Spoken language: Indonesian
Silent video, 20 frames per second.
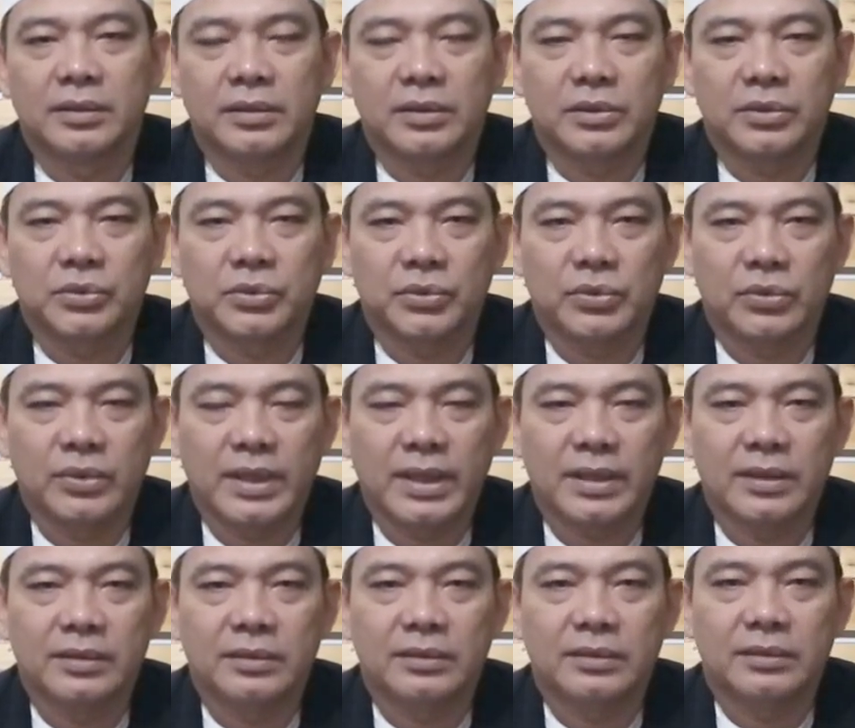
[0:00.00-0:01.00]

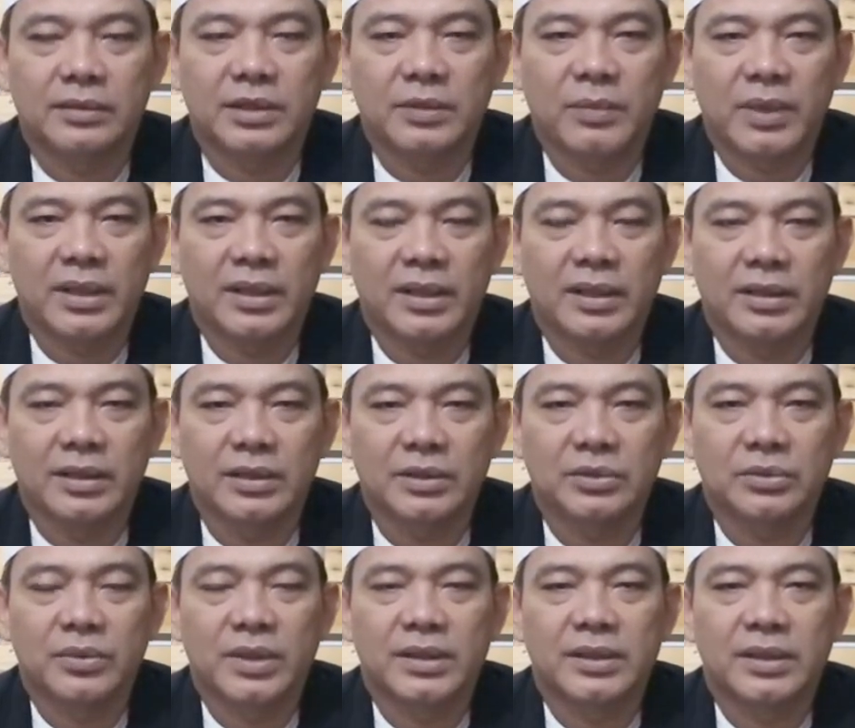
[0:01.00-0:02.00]
keturunan di mana
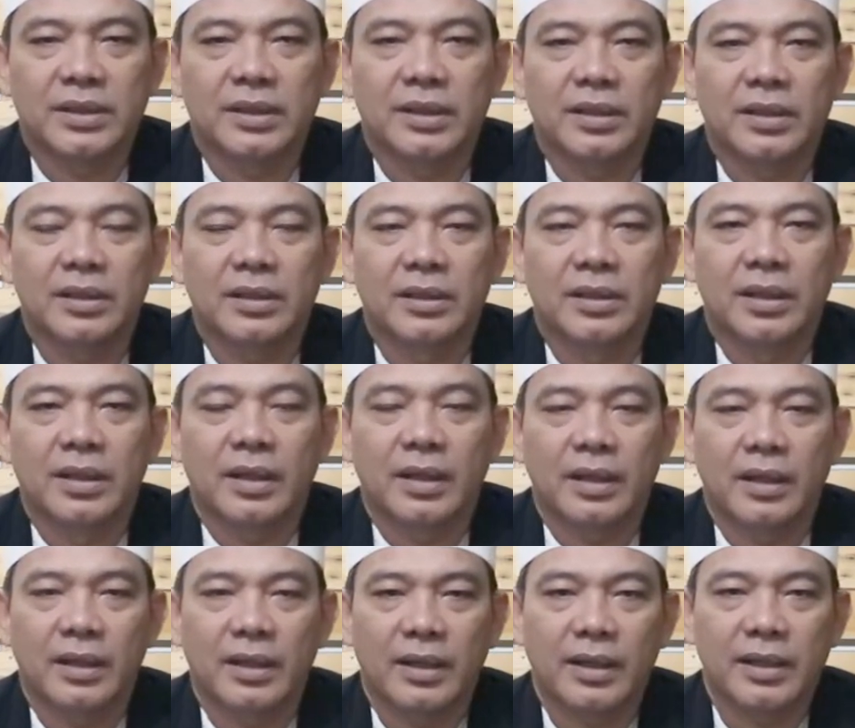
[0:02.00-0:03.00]
itu adalah
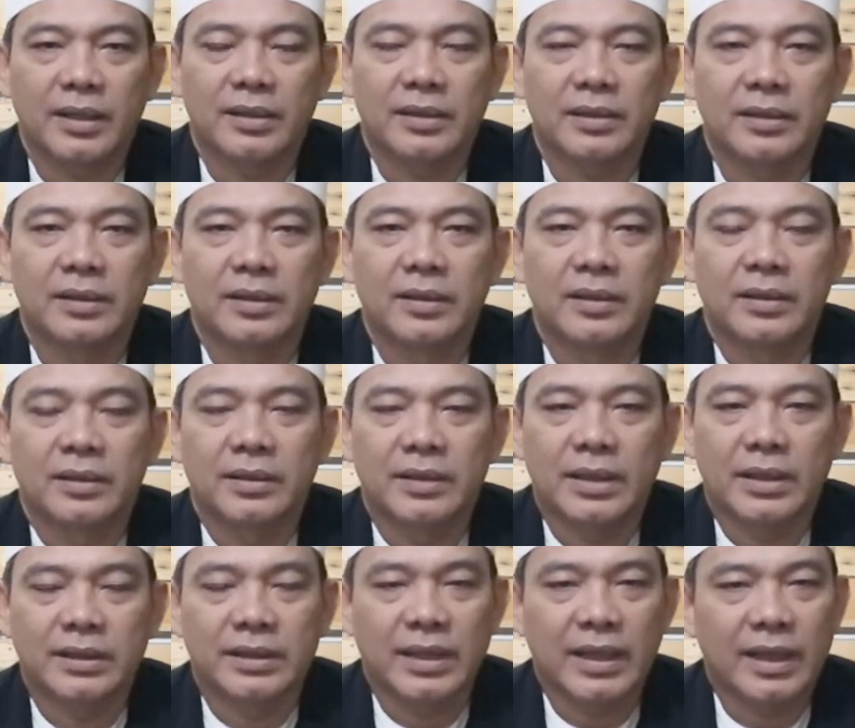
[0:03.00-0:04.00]
hal
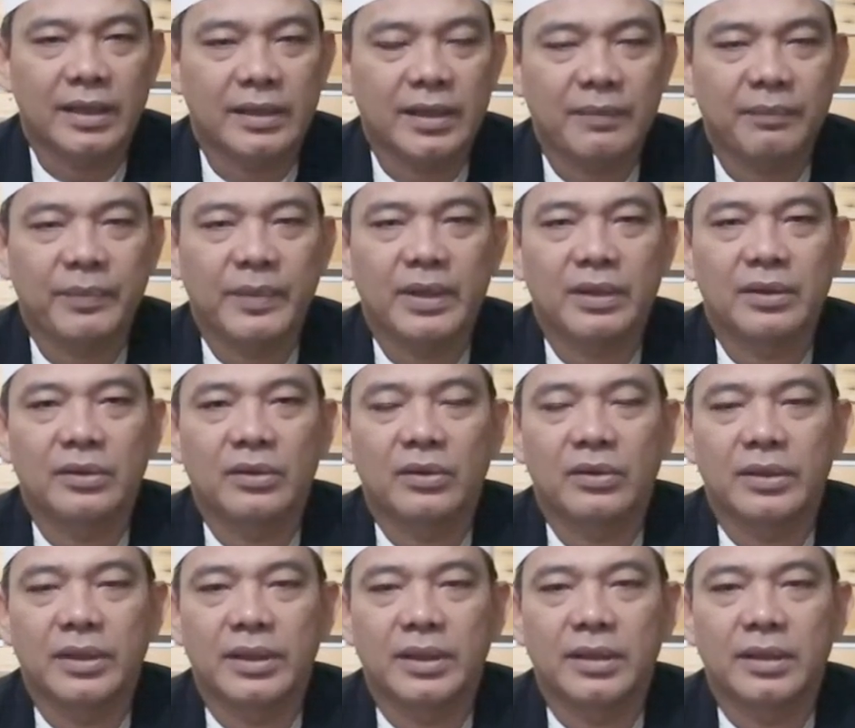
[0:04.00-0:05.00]
yang diharapkan
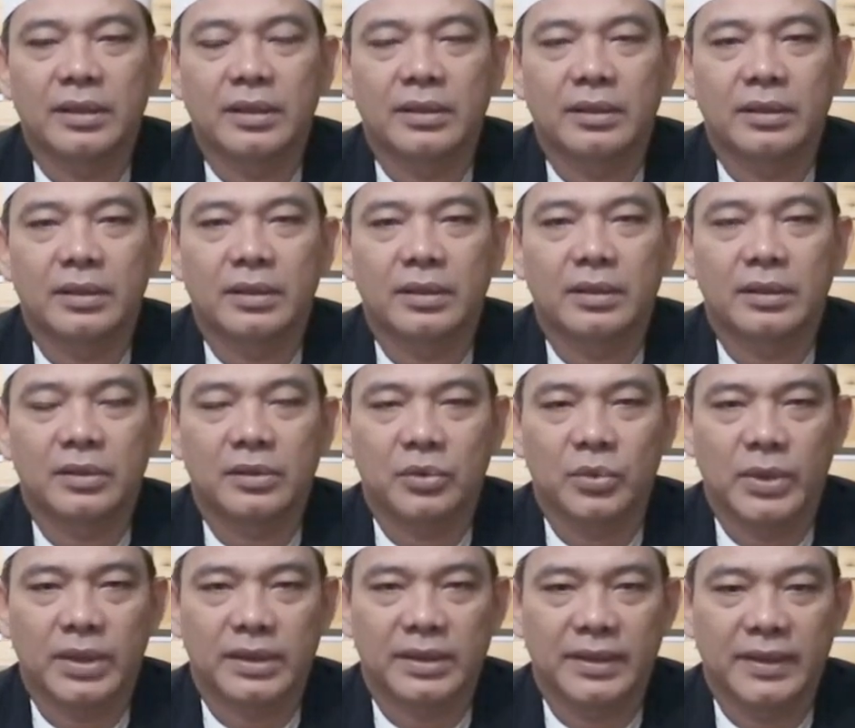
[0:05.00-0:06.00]
oleh uh,
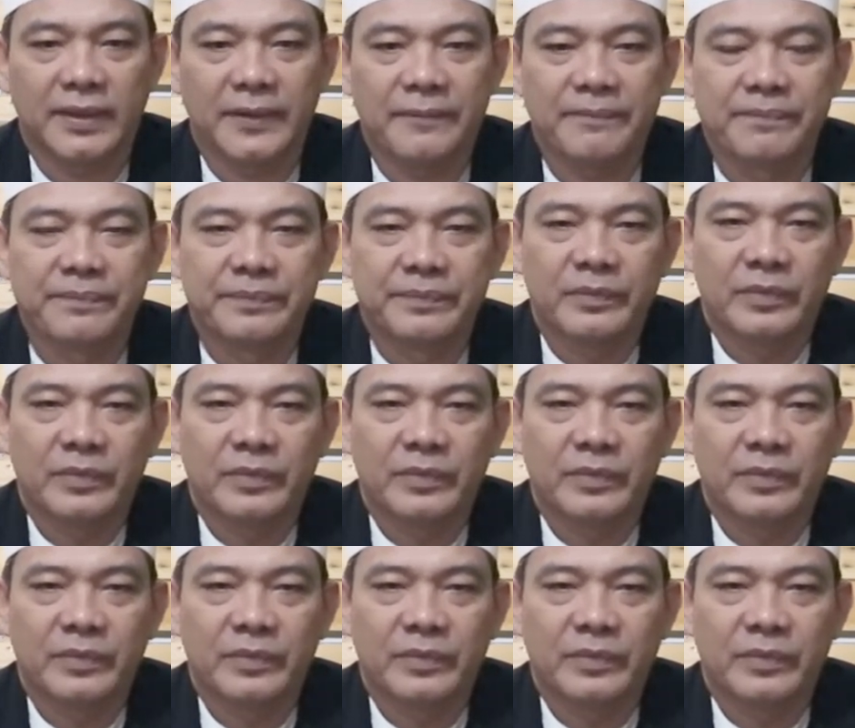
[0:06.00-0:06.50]
keluarga